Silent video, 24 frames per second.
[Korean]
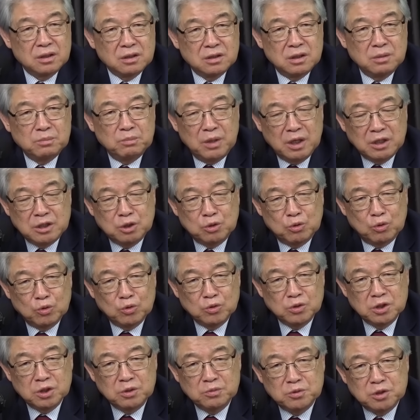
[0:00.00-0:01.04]
그
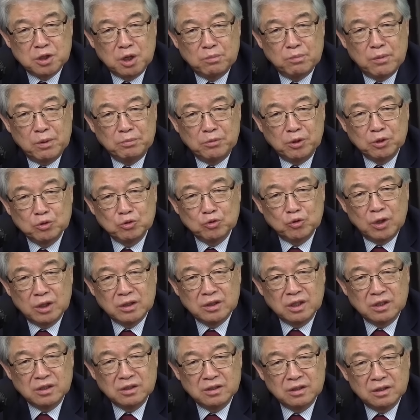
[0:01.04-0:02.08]
멕시코로 지금 천만 명
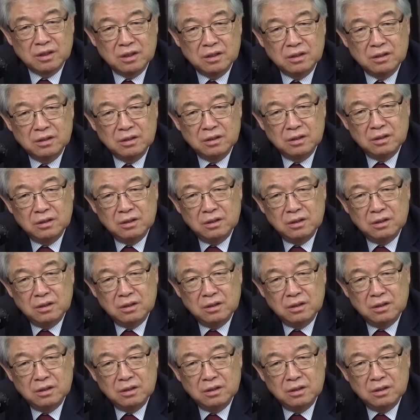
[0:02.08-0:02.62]
들어왔다는데